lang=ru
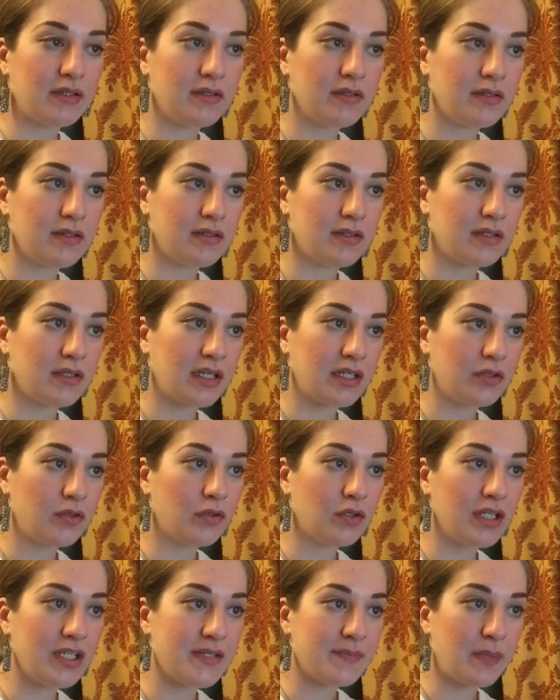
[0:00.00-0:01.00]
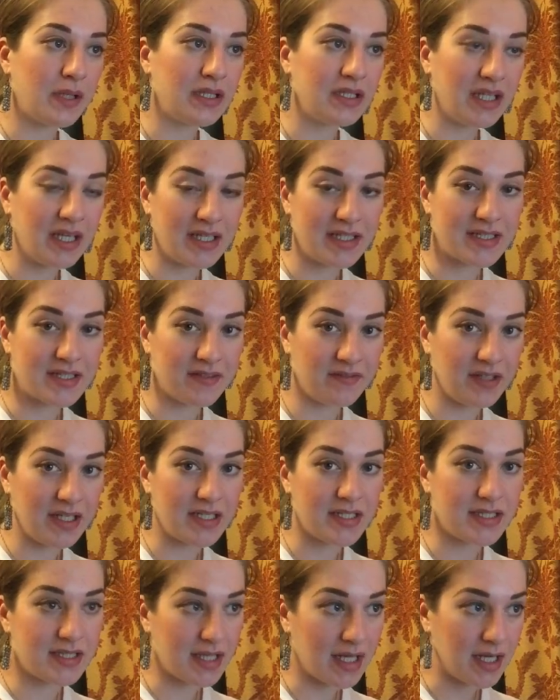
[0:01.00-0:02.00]
Э, который исполняется
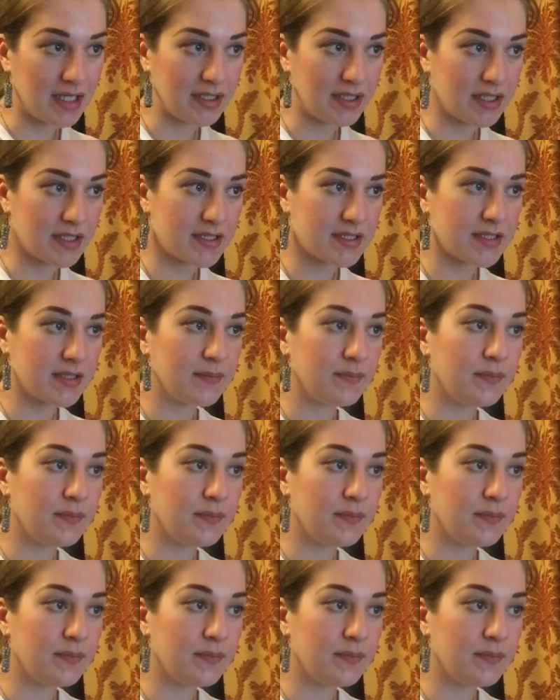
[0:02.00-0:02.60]
весь танец,